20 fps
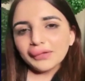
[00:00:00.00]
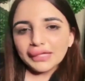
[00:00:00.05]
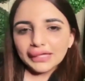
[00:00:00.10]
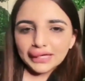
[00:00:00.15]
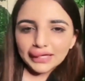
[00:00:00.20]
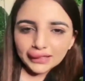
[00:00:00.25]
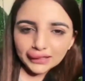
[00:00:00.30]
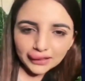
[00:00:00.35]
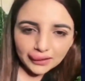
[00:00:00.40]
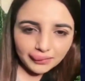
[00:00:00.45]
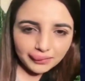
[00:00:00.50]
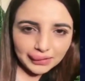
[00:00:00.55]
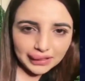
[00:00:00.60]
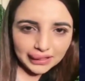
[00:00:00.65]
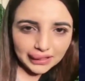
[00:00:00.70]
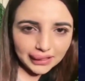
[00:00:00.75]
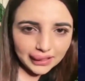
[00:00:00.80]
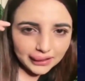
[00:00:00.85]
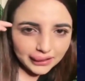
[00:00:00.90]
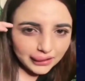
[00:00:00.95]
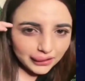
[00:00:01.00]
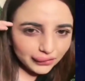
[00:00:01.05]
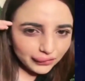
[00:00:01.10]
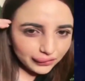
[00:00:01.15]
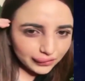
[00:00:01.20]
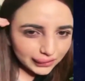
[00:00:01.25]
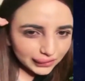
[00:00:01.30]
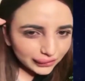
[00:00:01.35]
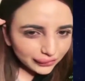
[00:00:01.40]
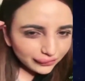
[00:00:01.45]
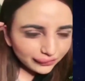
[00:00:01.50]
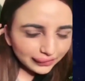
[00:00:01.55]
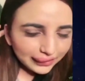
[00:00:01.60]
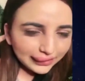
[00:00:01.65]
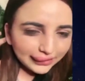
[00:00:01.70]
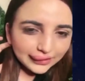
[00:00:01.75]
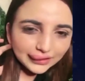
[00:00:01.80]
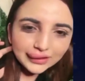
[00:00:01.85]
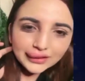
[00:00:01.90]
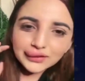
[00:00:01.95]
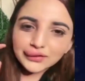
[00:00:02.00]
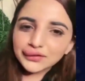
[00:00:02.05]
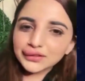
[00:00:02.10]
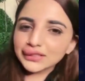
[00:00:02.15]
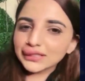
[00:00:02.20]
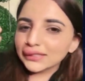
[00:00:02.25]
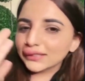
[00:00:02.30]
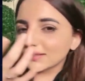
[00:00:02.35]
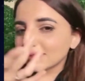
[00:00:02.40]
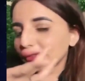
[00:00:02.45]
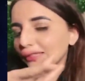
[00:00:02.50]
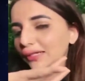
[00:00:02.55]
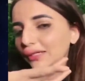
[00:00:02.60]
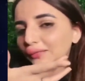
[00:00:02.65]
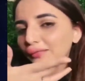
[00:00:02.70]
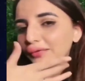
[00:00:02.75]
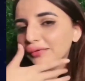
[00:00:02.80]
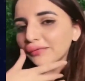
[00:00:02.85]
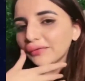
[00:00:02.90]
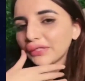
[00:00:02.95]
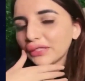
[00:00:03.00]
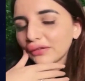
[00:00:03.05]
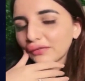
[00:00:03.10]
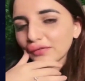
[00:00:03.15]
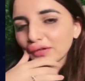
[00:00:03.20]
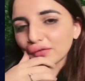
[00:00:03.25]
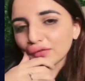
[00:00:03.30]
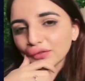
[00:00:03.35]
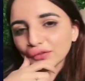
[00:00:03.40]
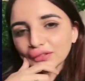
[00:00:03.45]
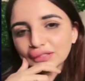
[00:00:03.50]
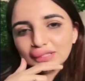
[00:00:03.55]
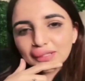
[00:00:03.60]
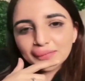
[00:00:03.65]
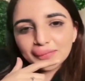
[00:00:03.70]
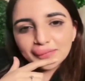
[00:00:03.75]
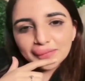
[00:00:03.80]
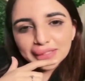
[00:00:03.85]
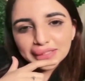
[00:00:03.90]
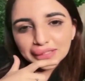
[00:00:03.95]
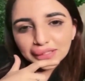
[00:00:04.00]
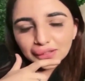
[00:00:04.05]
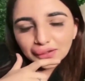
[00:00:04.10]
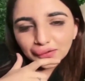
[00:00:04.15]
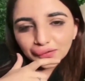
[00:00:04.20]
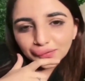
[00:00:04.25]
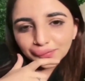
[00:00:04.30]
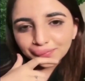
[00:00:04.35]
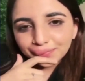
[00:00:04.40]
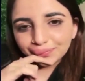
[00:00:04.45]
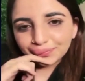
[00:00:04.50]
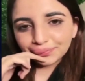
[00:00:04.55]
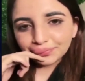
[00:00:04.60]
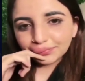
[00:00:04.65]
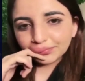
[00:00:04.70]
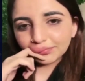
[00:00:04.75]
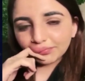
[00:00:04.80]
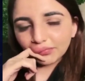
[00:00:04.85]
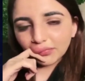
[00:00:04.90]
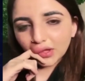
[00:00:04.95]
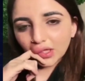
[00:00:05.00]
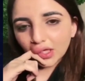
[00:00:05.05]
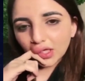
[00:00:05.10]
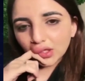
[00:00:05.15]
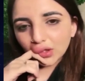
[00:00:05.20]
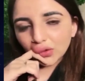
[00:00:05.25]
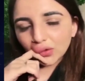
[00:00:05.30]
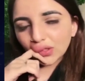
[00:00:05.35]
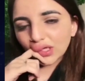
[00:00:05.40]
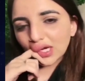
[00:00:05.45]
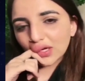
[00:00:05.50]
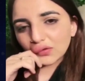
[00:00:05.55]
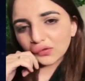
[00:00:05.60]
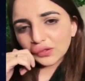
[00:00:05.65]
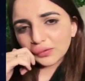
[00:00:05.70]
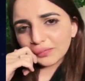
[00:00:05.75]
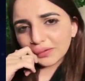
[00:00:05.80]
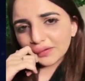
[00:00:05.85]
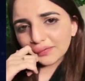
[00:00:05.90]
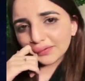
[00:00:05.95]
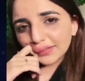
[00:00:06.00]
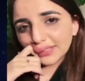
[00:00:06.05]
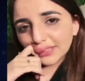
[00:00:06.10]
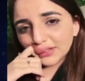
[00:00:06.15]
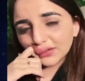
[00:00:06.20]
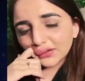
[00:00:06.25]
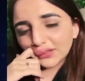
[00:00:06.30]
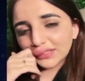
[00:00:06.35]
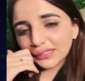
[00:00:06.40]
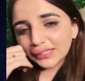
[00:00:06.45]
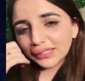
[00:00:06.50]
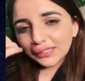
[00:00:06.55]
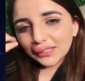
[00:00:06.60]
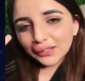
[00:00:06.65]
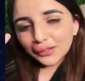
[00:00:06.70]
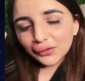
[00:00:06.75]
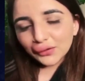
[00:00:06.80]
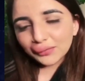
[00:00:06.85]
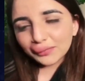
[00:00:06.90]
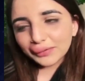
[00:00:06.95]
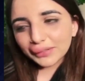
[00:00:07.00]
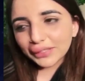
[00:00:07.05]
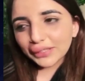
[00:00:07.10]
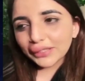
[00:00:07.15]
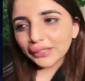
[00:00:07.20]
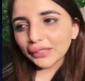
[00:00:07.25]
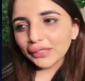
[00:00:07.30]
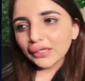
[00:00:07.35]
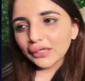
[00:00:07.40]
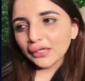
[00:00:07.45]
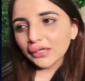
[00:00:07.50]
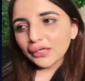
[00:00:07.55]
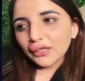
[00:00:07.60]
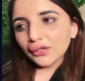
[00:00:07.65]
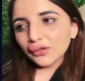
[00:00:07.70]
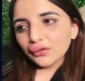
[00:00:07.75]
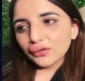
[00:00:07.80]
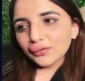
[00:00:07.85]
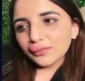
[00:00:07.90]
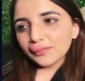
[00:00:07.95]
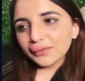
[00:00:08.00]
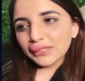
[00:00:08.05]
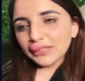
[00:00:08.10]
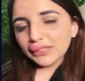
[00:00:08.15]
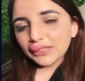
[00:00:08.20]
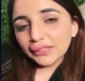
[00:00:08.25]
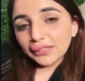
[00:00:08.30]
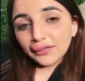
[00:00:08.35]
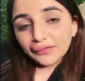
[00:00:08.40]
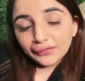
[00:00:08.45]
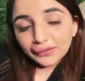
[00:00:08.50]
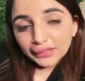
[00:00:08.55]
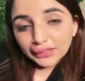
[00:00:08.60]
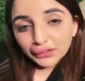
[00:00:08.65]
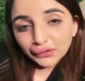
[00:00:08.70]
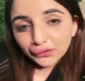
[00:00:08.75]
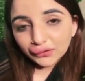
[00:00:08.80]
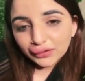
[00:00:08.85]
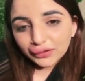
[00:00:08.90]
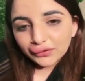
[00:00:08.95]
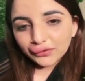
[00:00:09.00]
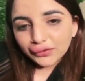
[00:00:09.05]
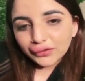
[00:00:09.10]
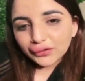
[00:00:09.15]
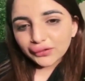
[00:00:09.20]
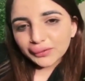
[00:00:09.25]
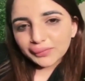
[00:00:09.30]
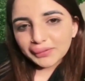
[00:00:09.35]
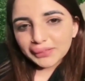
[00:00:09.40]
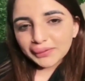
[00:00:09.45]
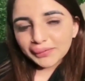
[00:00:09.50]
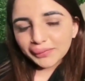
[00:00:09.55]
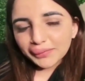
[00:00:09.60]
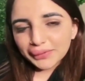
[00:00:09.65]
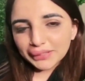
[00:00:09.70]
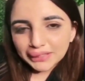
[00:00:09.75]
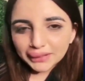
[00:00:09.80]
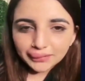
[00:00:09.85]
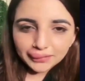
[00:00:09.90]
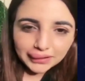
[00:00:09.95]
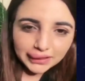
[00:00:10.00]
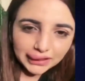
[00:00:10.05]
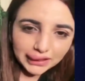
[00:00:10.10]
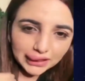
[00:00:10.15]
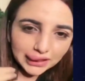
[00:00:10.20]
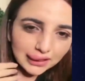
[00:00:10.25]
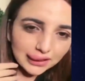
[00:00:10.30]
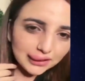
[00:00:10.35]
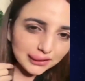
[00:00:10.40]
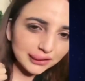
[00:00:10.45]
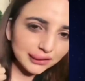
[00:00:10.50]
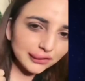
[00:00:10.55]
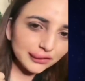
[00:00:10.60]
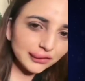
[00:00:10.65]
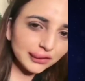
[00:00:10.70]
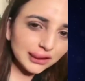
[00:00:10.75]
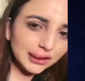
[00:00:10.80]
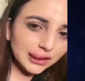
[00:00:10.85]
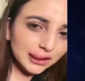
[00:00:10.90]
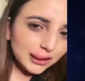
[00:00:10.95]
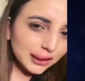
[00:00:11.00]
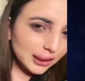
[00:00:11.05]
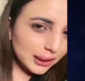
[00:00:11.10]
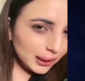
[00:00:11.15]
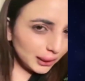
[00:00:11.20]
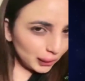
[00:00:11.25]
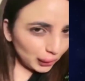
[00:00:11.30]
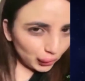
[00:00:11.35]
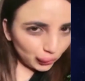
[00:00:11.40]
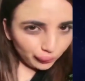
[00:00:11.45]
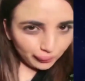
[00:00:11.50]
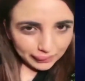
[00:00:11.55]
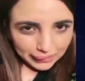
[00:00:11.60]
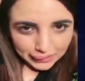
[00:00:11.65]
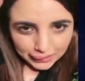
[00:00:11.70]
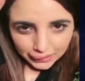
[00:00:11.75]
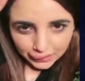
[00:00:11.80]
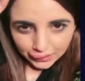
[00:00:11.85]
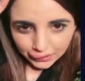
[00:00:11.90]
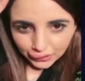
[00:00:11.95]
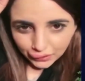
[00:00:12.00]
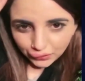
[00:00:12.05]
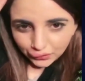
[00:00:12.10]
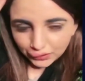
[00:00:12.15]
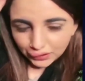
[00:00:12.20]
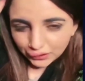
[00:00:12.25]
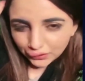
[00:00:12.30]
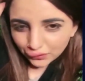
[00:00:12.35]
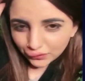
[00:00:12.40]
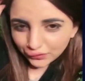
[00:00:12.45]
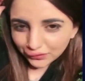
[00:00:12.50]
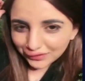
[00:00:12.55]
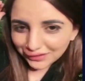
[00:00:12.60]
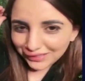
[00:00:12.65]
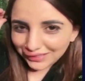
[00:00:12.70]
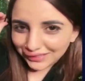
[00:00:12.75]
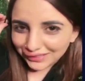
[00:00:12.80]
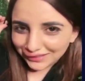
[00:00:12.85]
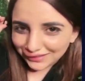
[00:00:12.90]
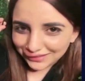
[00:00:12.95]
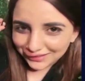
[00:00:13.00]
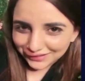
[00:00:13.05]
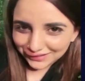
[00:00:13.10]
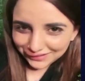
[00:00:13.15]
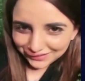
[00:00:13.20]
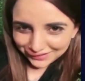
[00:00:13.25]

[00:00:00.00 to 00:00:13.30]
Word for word: मैंने कहा इतना महंगाई का दौर है जो फिलर के दूसरे साइड पे भी डलवाऊँ और उसके मैं पैसे दूँ तो अकाउंट तो मेरे फ्रीज़ हो जाएंगे और फिर उसमें से या फ्रीज़ हो गए होंगे उसमें से मैं पैसा भी नहीं निकाल सकूँगी तो मैं ऐसा करती हूँ ये जो दूसरे